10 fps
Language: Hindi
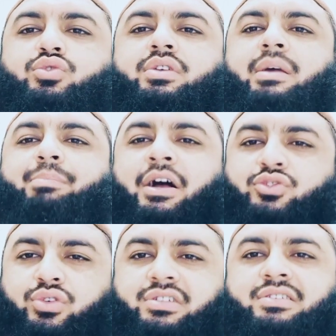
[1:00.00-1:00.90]
उसको ये
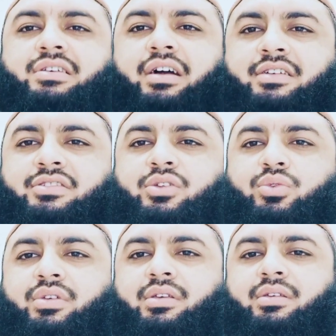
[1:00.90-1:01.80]
पांचों चीज़ें हासिल
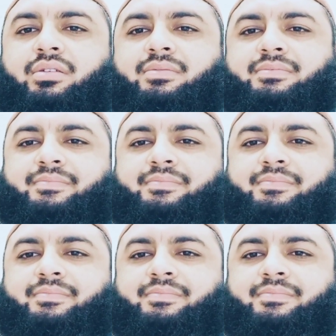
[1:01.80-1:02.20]
होंगी